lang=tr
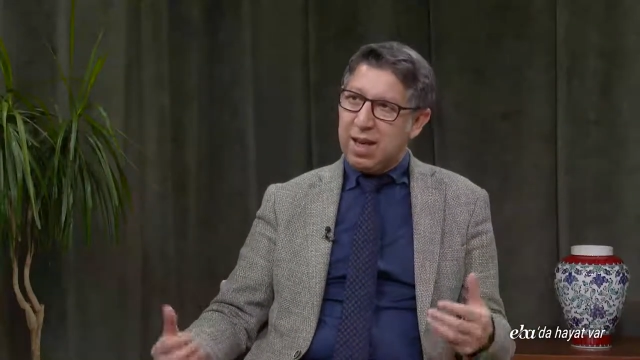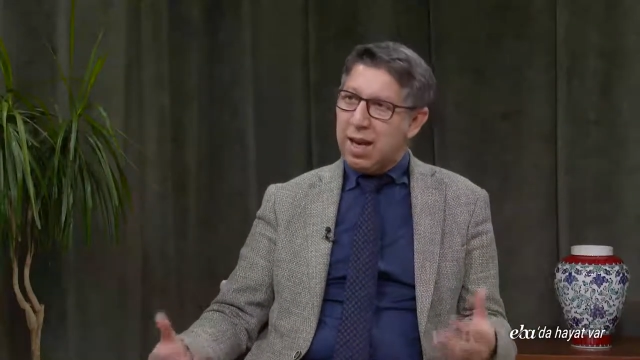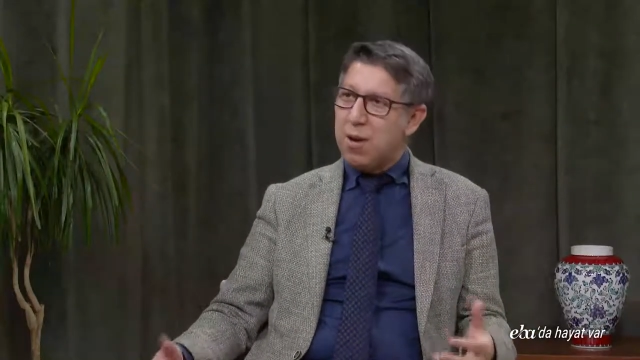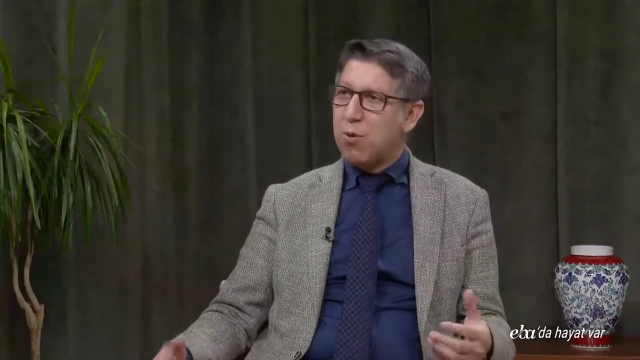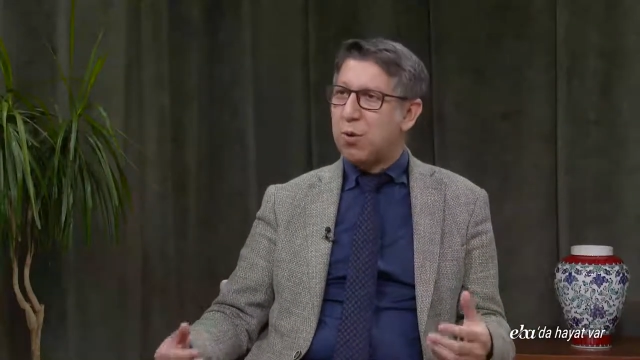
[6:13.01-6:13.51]

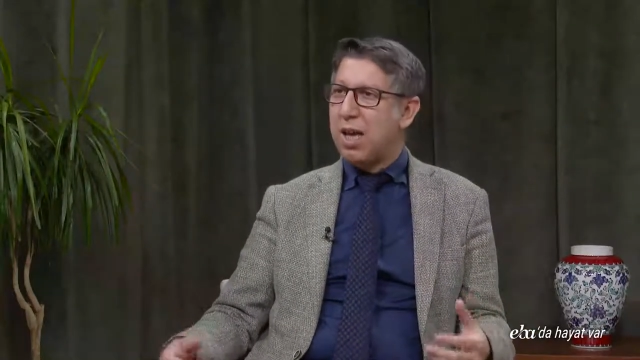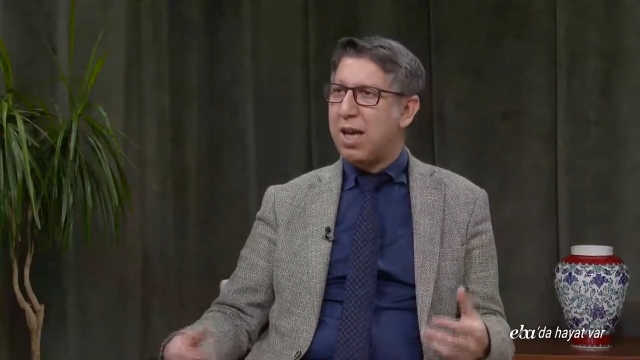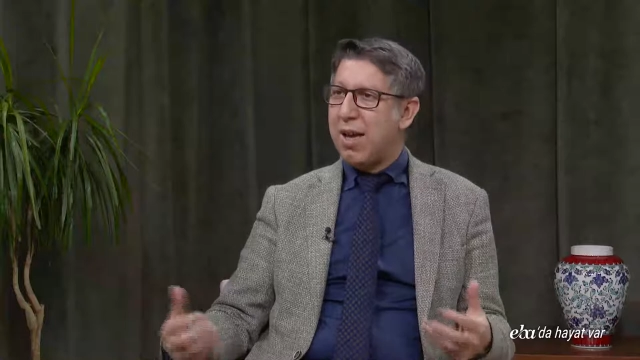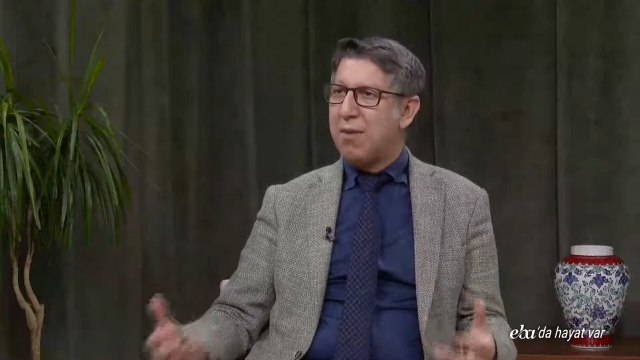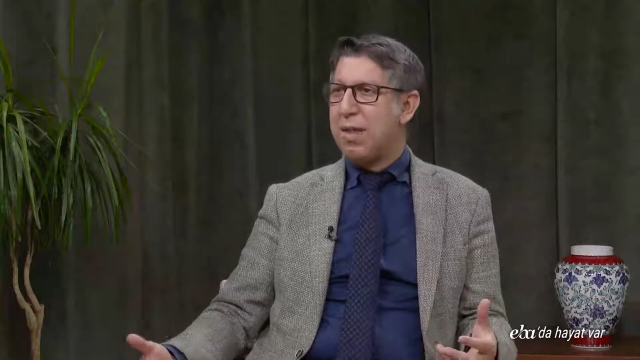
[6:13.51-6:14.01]
en kolay,
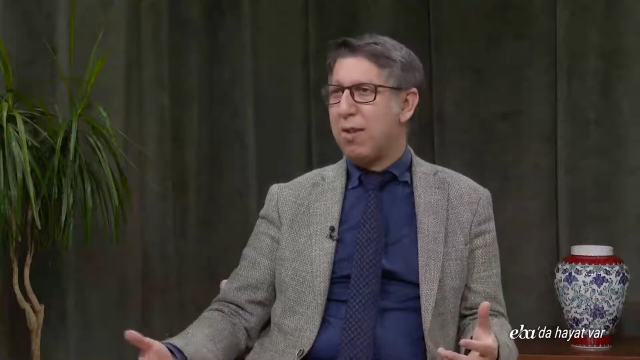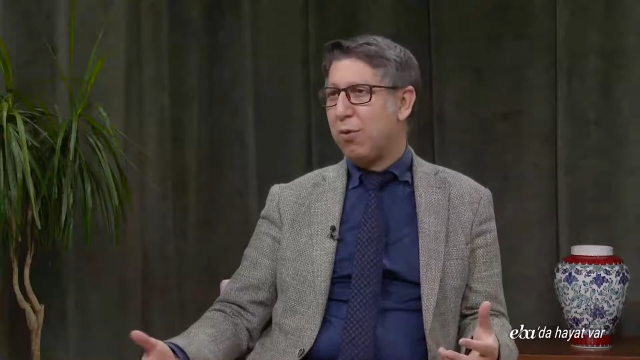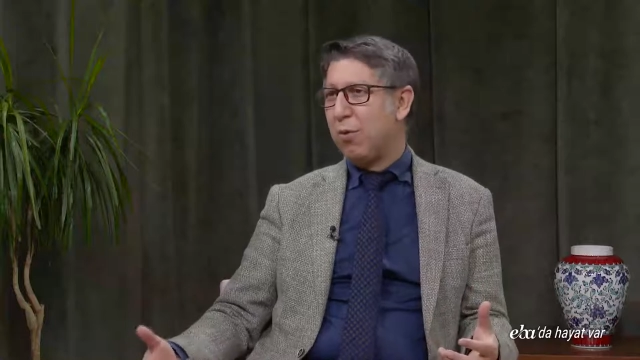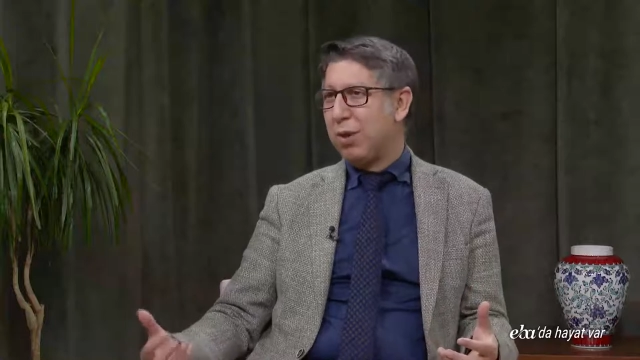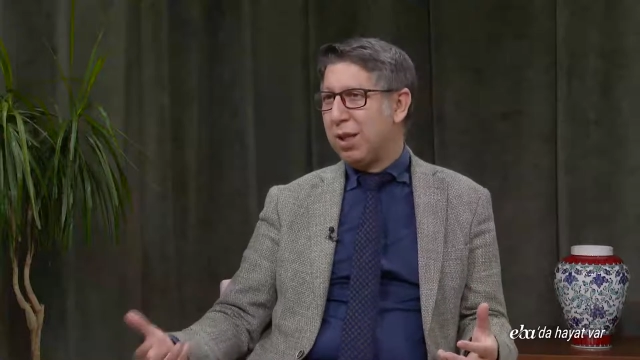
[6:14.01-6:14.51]
en
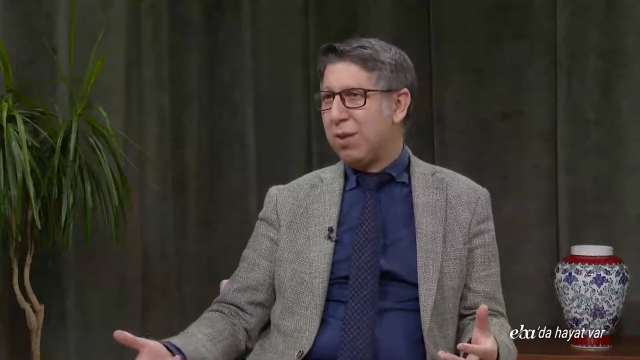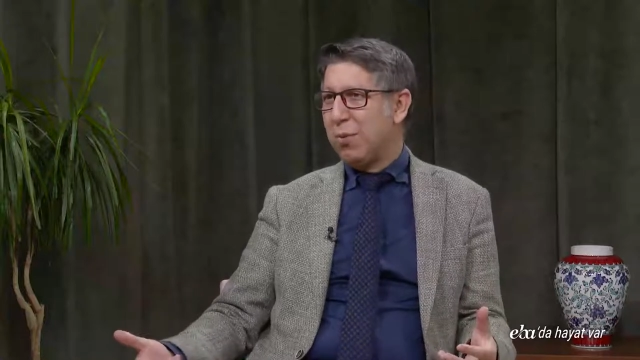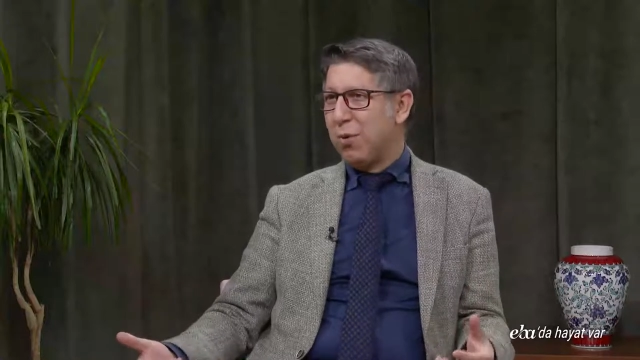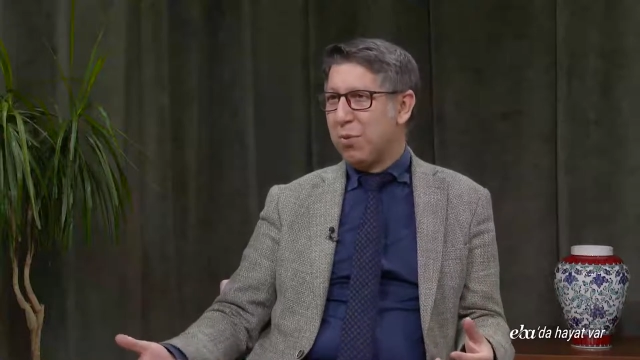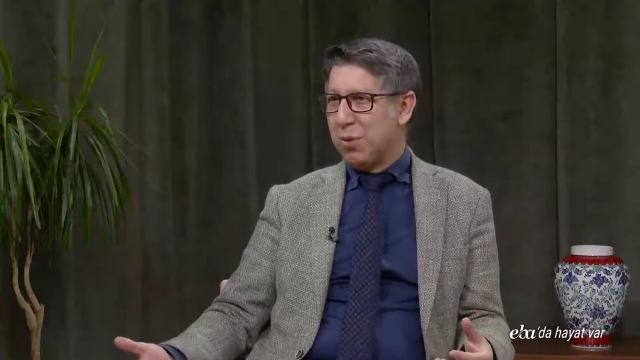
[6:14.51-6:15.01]
zevkli yol nedir
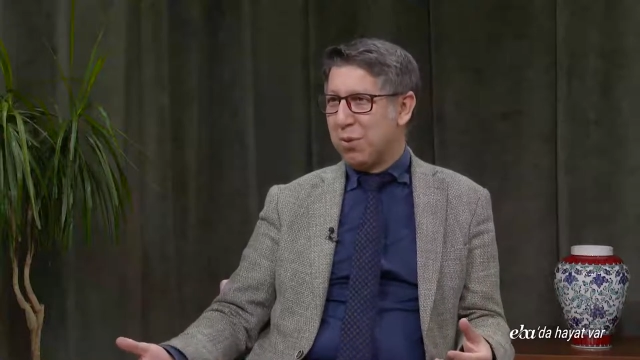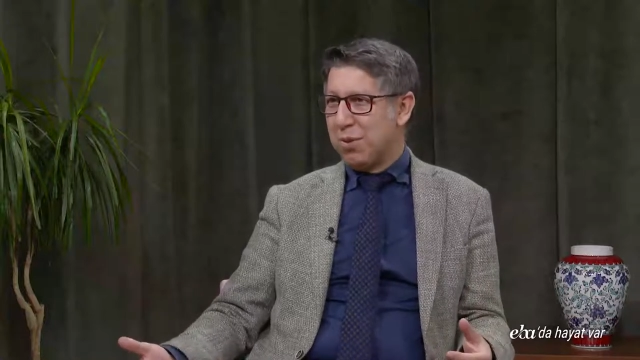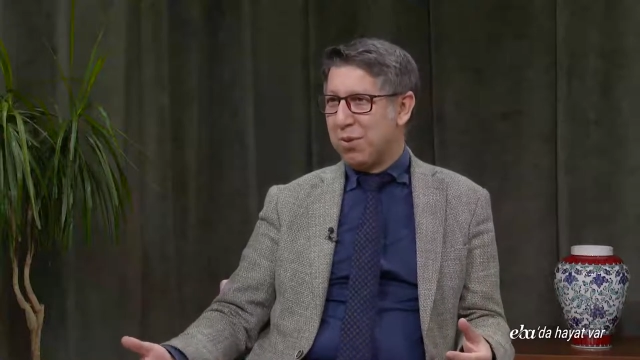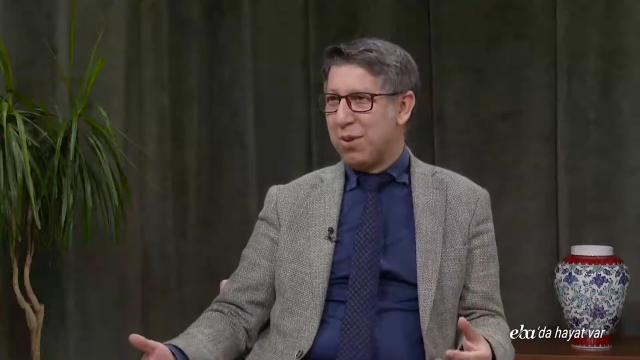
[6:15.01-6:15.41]
biliyor musunuz?